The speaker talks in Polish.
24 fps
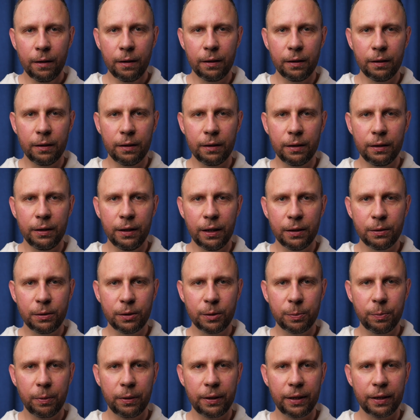y,
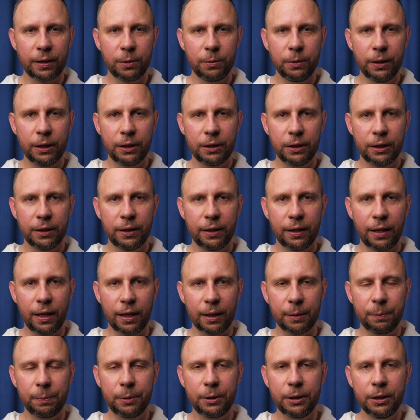Jezus pokazuje, że
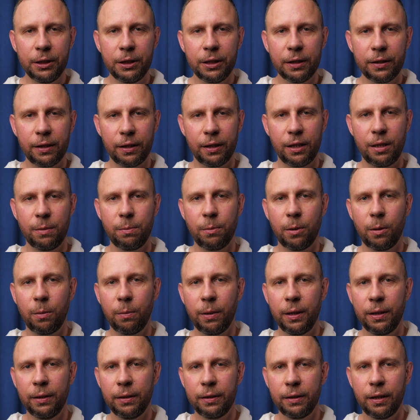tak, przyjdzie taki
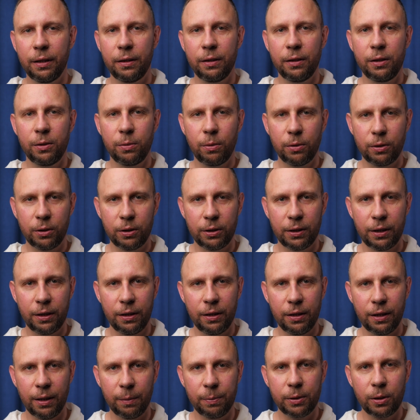moment, kiedy zło
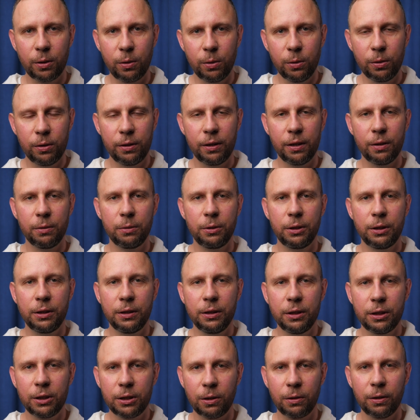zostanie absolutnie już
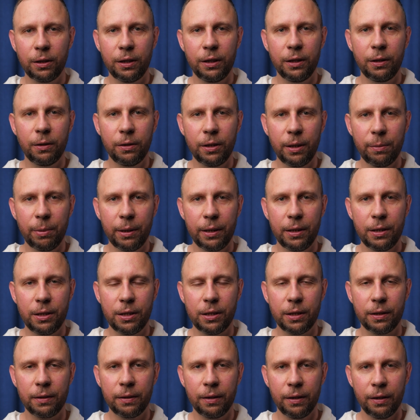zniszczone i go nie
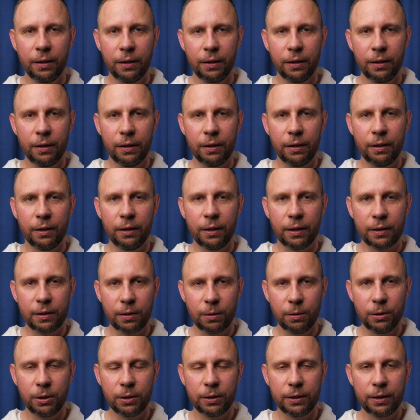będzie na
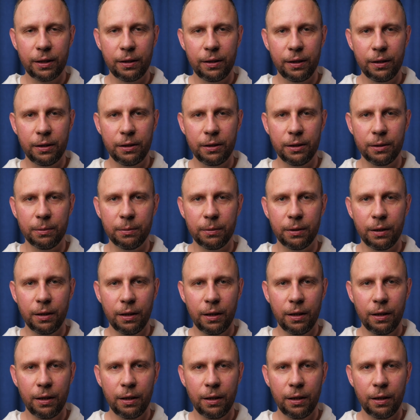sądzie ostatecznym